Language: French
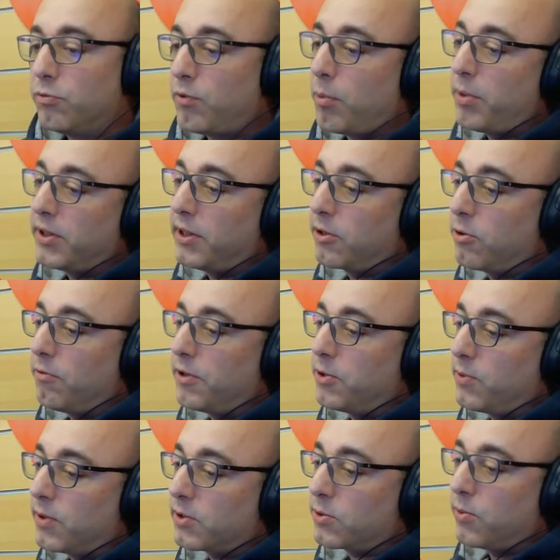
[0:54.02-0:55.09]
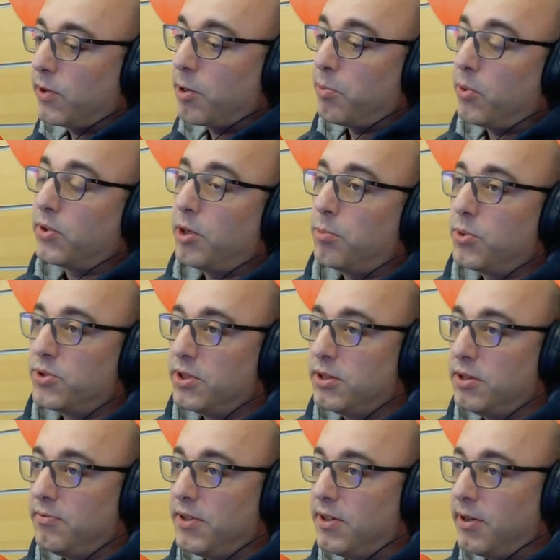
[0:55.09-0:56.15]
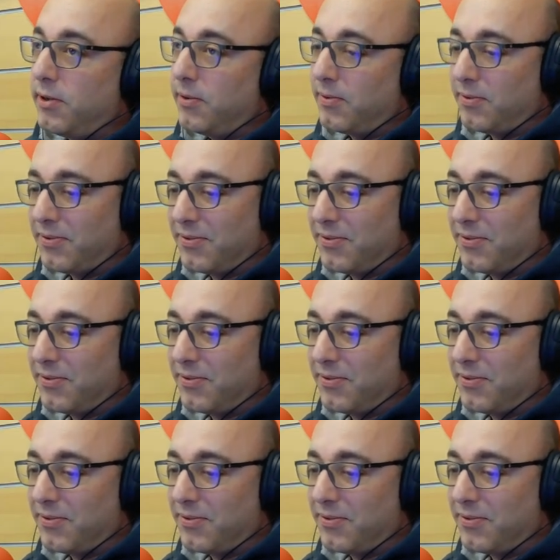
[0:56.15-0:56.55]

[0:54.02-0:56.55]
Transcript: tu ne vois pas d'inconvénient à ce qu'on répond ta positivité